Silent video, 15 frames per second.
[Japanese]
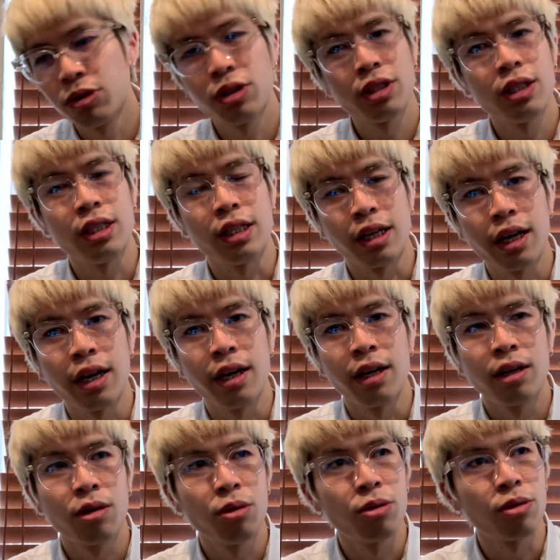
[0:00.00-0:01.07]
のシーンで、
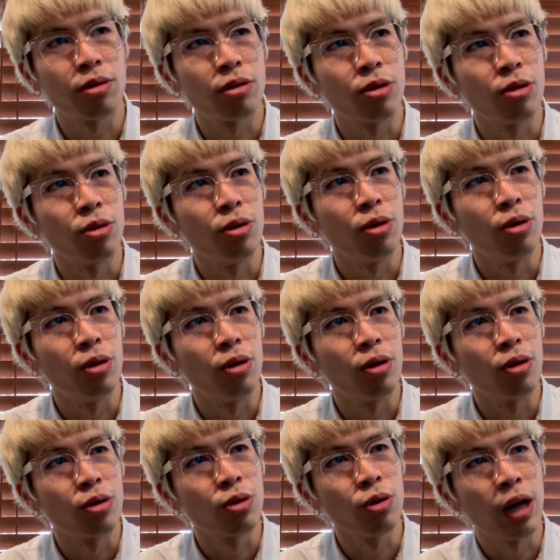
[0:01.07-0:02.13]
今度そ
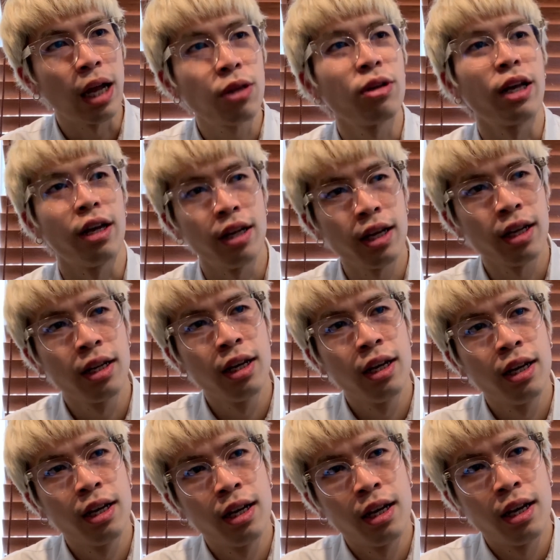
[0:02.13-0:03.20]
の、その後だよね。
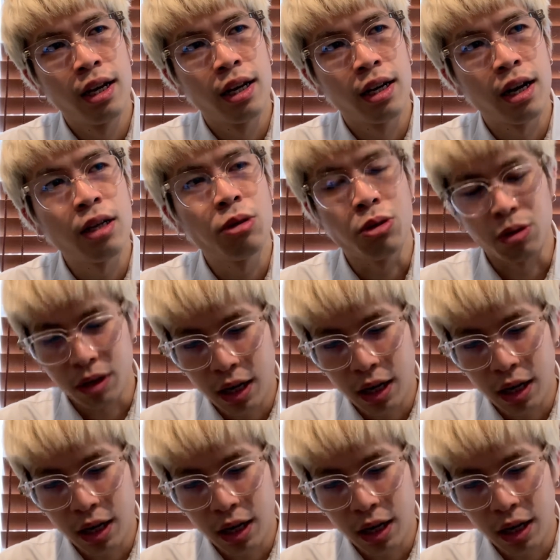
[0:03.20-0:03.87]
彼女